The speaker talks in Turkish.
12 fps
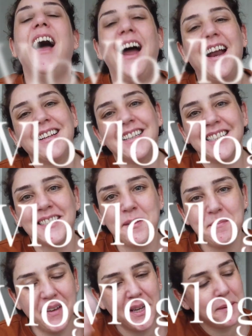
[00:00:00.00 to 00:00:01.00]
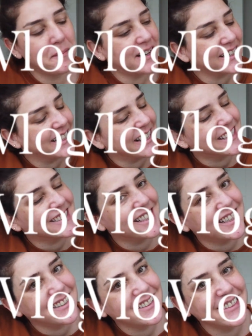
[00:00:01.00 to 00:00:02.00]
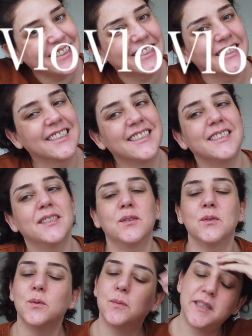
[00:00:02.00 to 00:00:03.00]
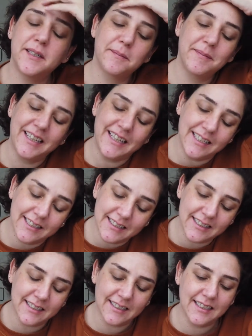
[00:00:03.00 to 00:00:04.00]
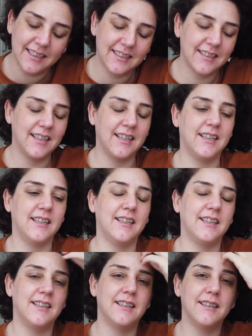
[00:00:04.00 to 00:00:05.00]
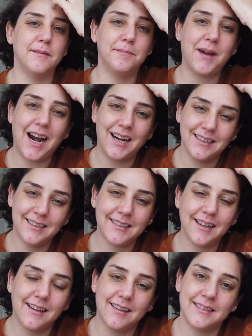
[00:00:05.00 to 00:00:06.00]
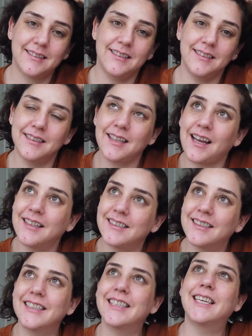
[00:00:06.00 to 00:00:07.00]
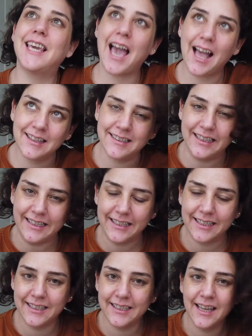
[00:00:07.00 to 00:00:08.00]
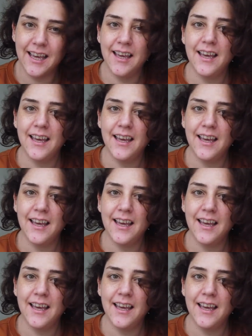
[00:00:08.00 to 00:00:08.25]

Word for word: Herkese merhaba arkadaşlar. Nasılsınız? Umarım iyisinizdir. Ee, Berlin seyahatinden geldik.